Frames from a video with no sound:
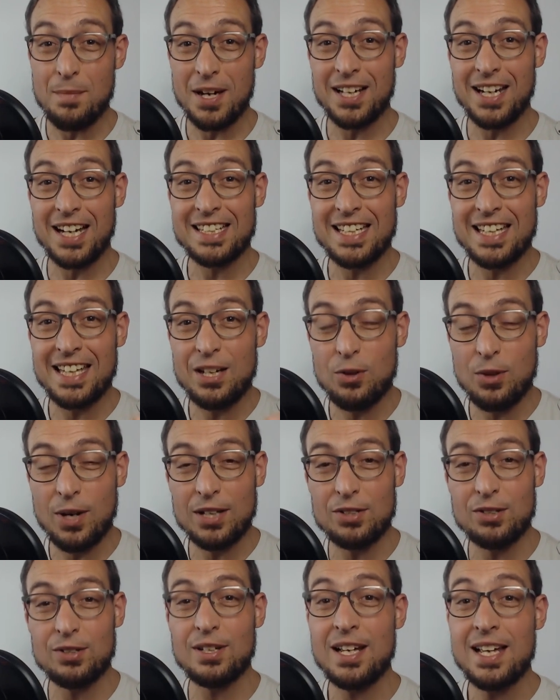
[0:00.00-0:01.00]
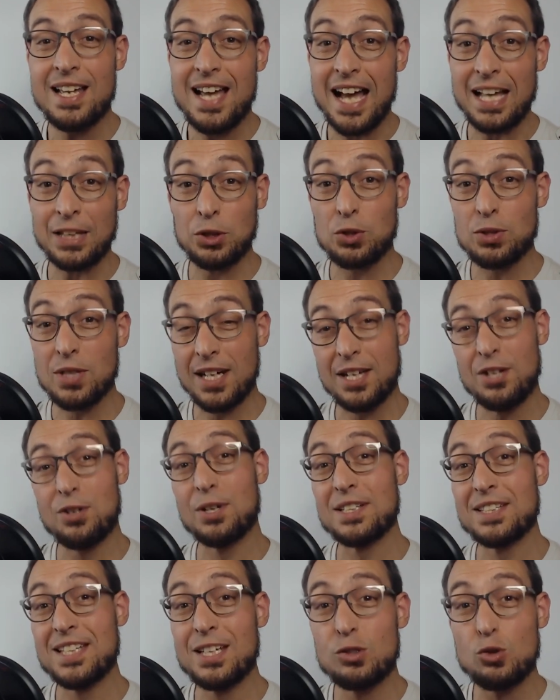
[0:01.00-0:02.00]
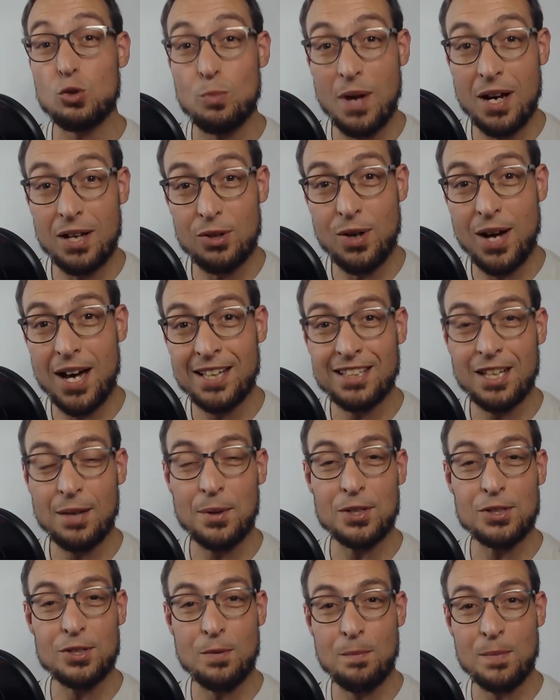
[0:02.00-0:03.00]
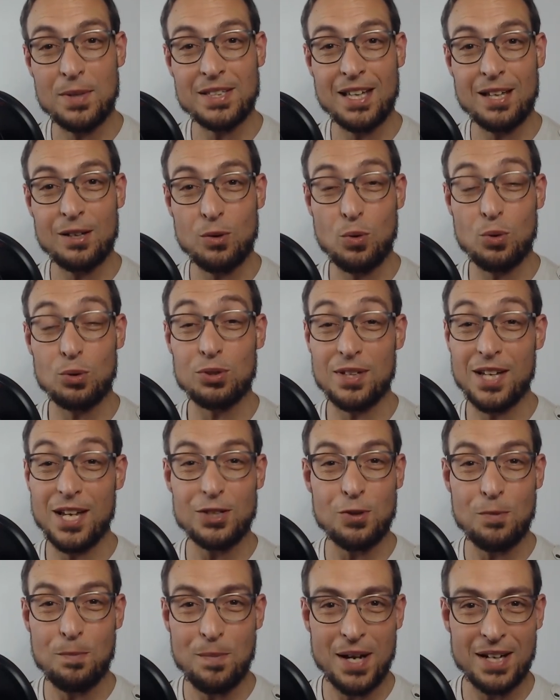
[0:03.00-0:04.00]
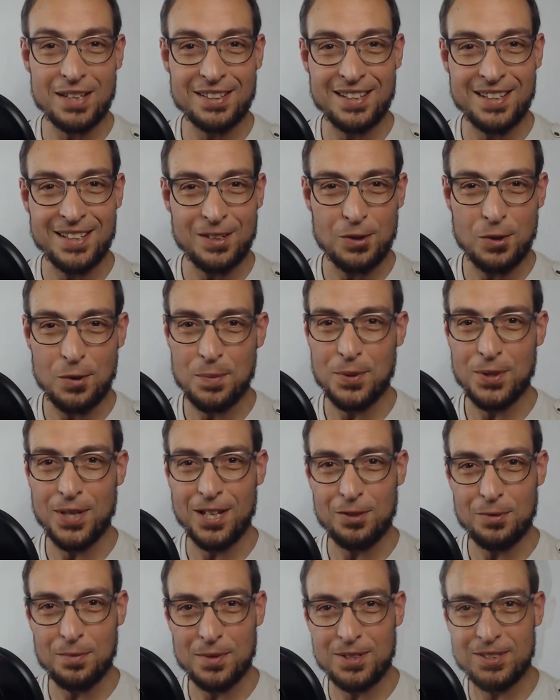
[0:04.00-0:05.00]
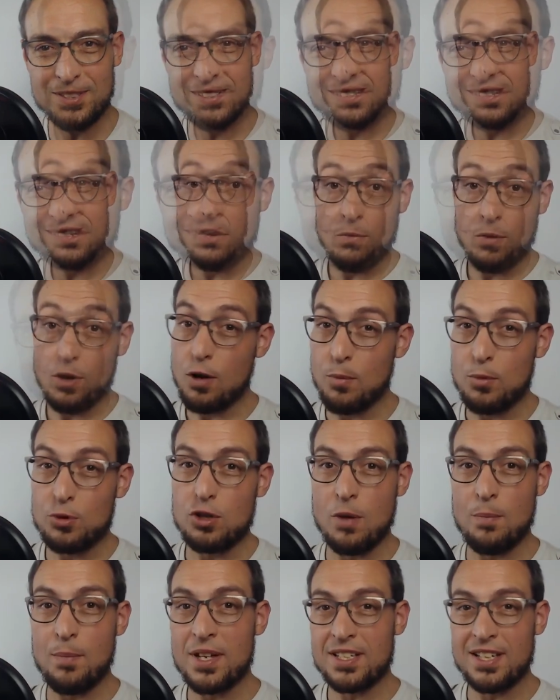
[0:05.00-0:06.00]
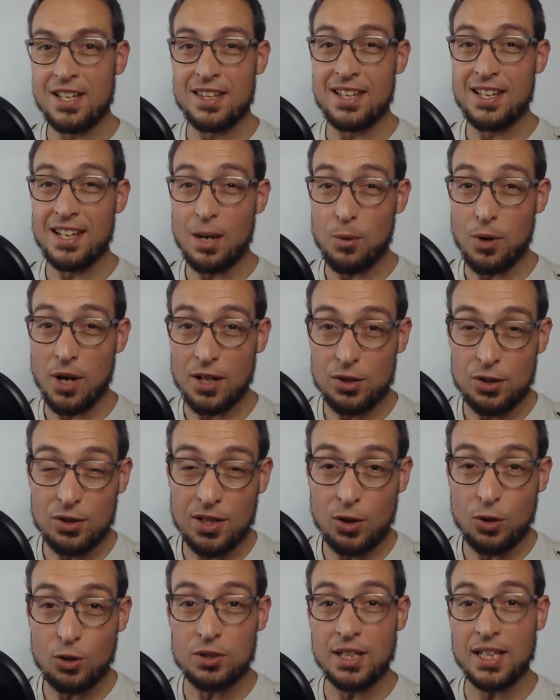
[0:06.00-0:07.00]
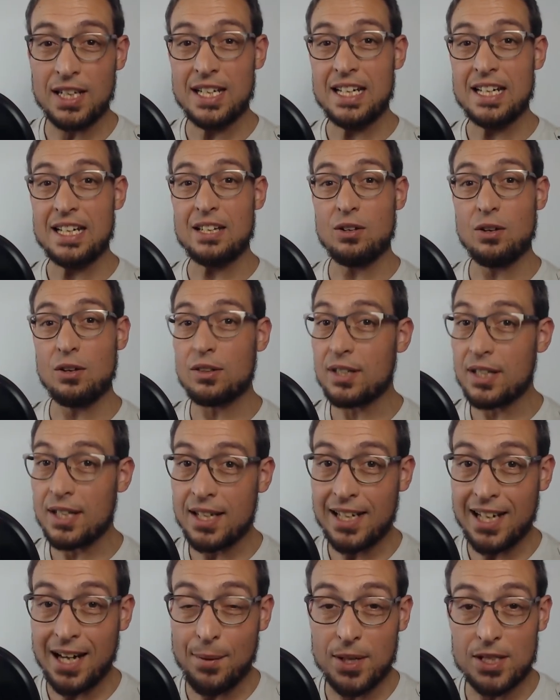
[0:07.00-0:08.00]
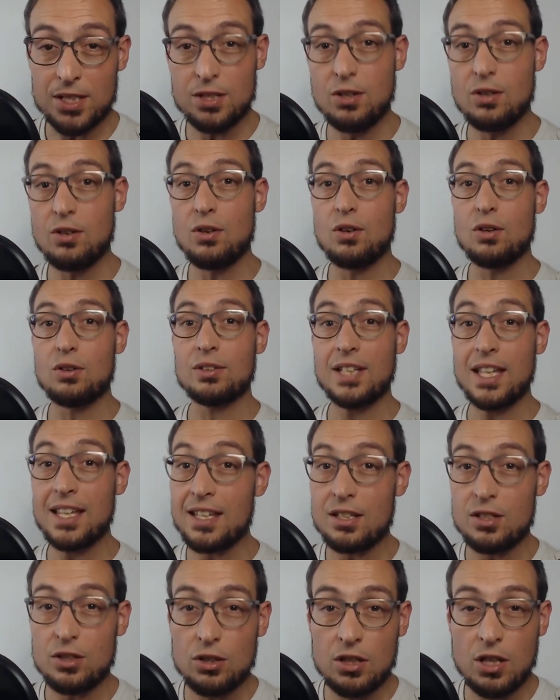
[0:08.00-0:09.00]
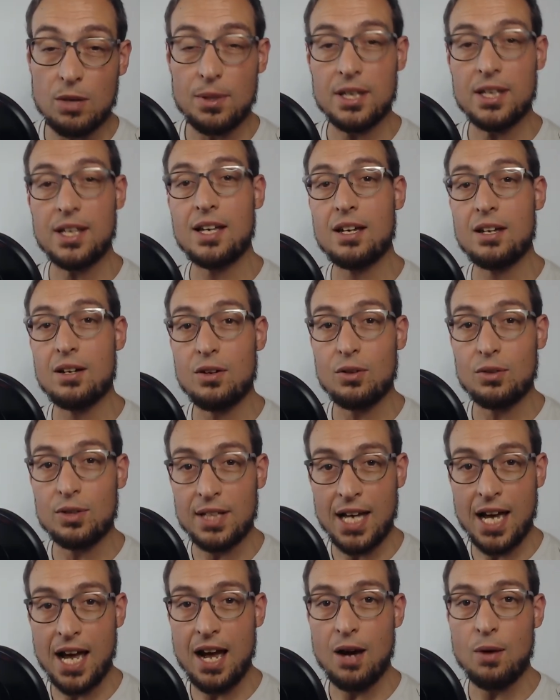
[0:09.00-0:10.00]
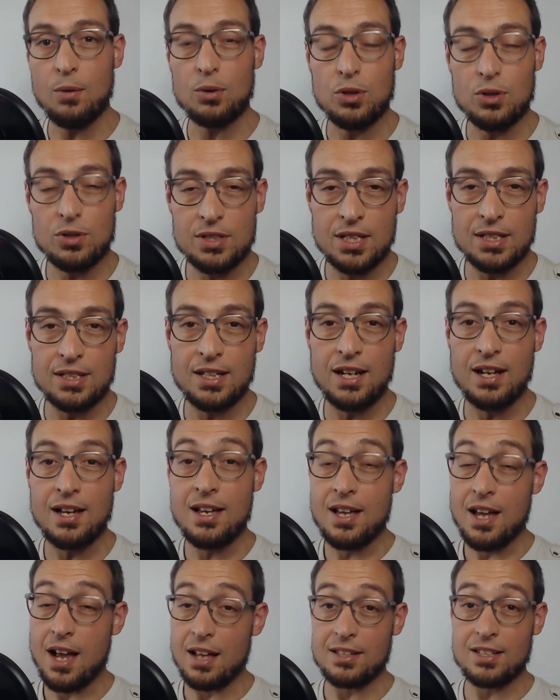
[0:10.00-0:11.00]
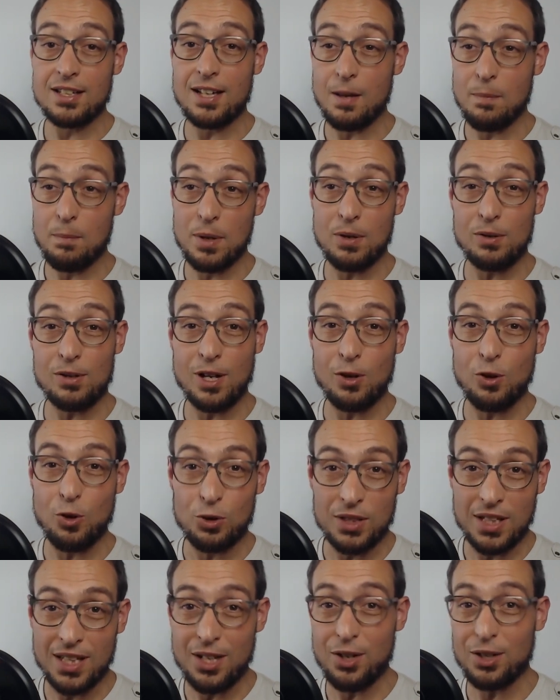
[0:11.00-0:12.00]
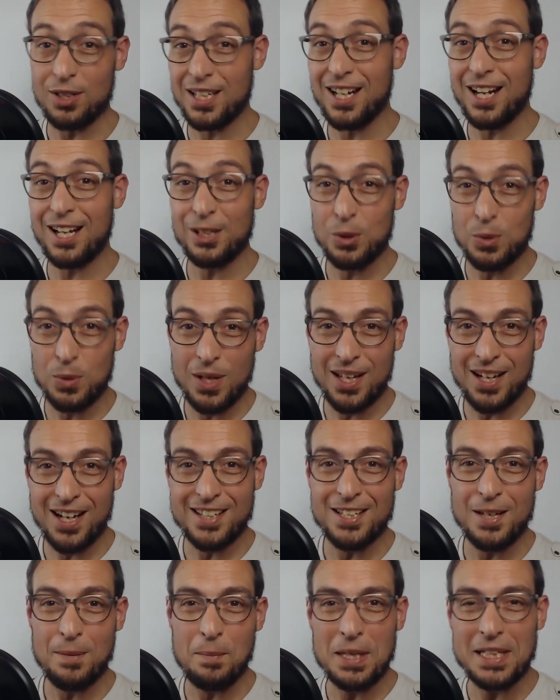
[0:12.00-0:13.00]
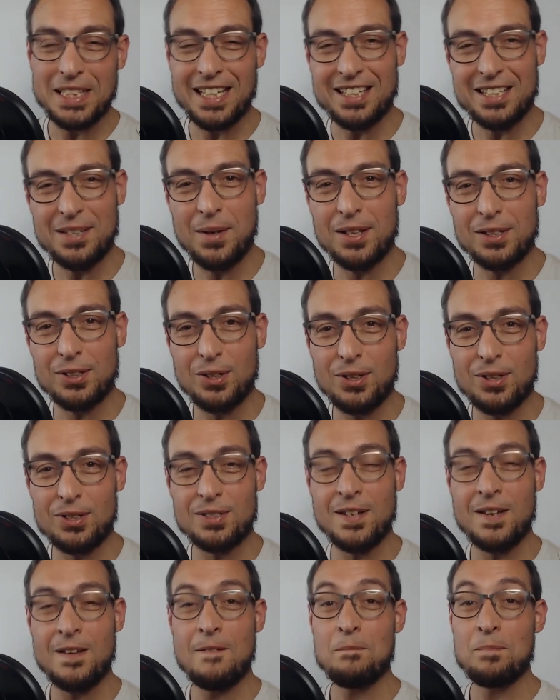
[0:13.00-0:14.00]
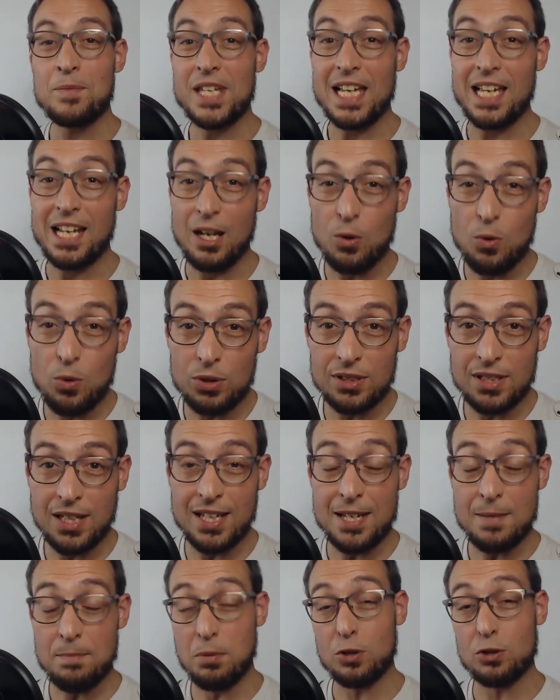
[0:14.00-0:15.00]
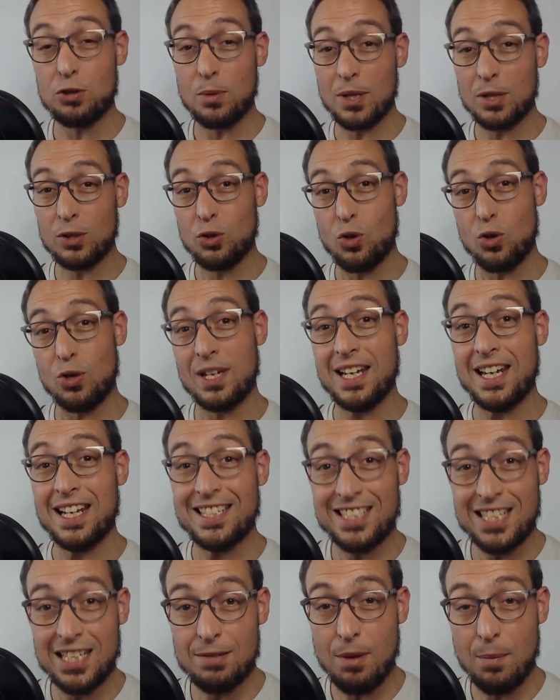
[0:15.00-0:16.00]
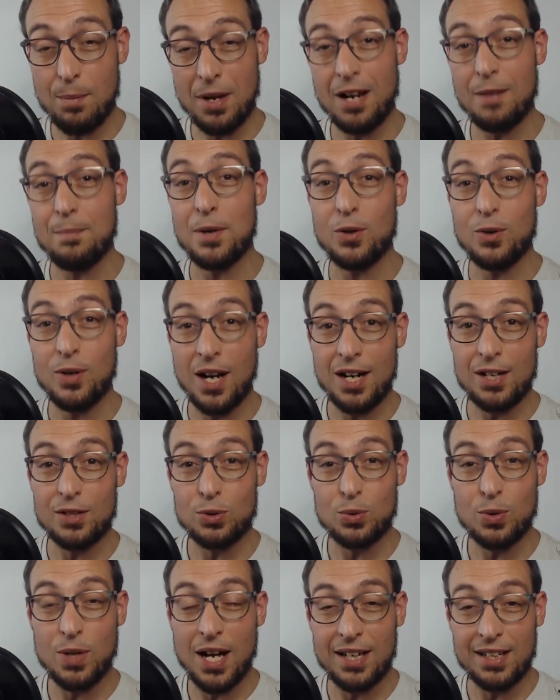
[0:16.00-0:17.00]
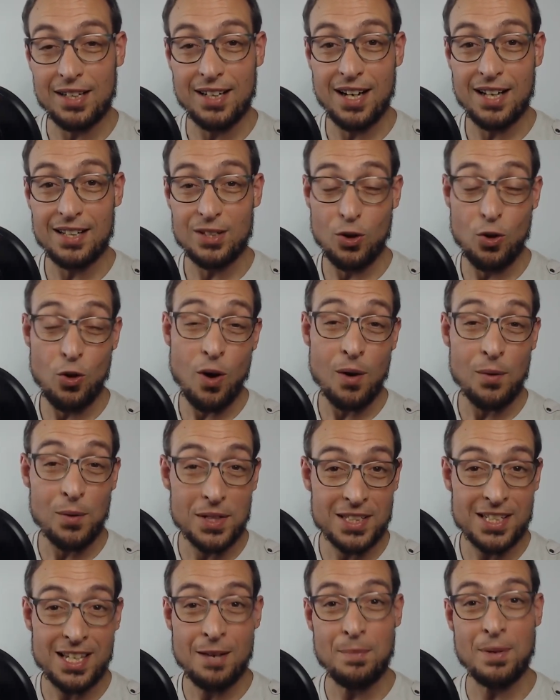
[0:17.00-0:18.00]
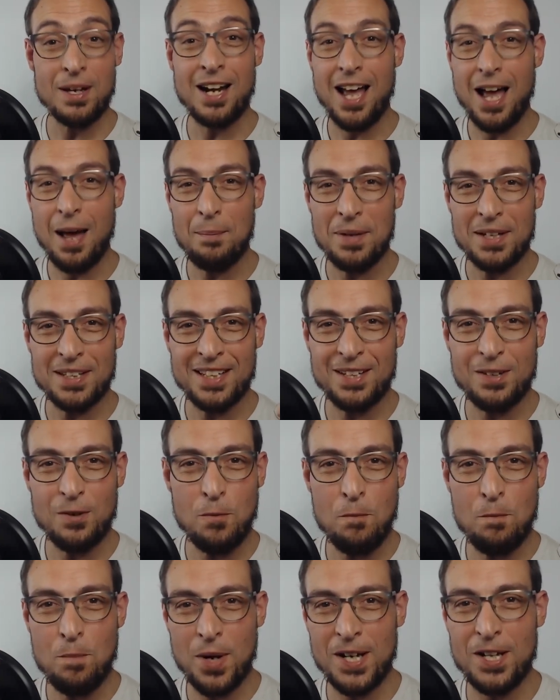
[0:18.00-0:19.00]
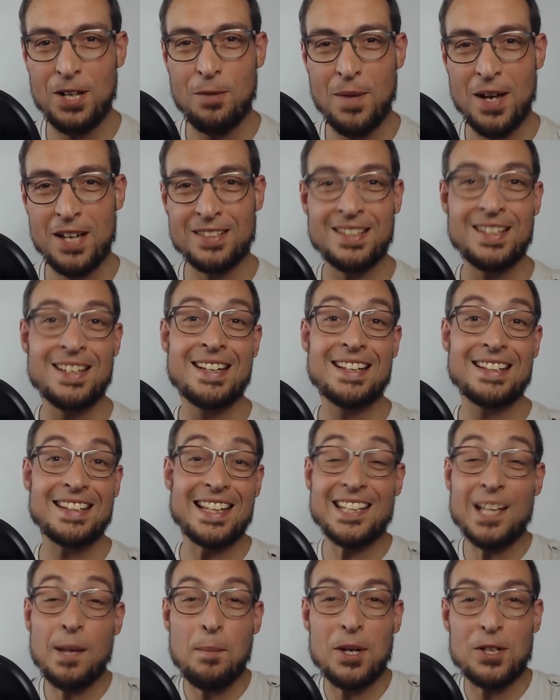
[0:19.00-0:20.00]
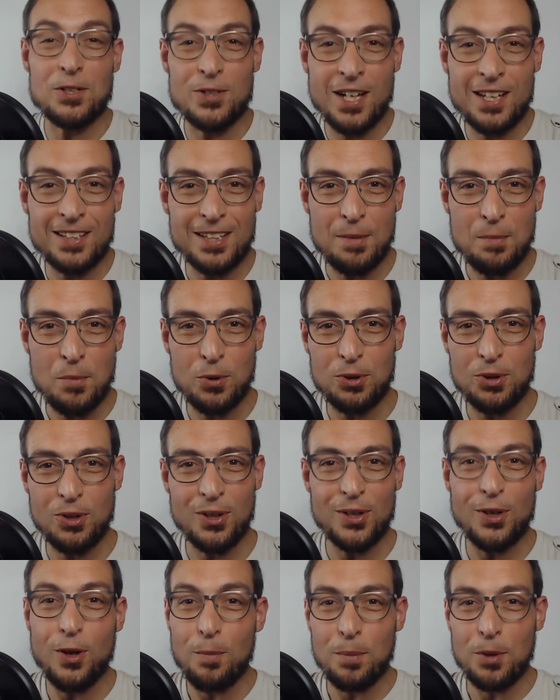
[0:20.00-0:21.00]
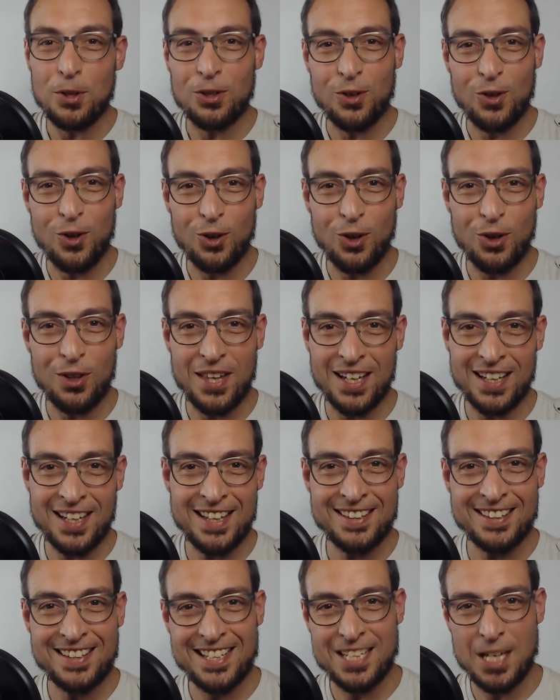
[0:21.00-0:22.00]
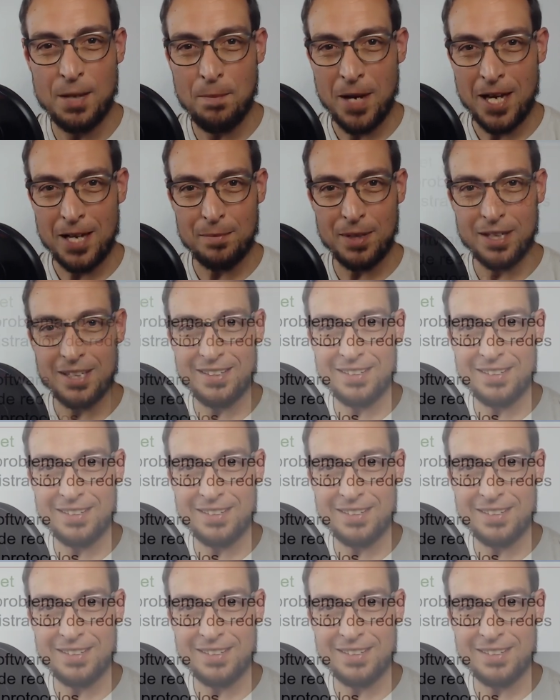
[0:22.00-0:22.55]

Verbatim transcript: gracias de corazón a todos aquellos que se han sumado a esta versión beta del curso y ya son parte del grupo de alumnos. Fueron muchos meses de elaboración de contenido, de grabación, de edición de video, de audio, etc. Así que espero que el contenido esté a la altura de las expectativas de todos que les guste y por sobre todo que les sirva para mejorar sus carreras o aunque sea para aprender un poquito más de este apasionante mundo de los protocolos de red TCP/IP.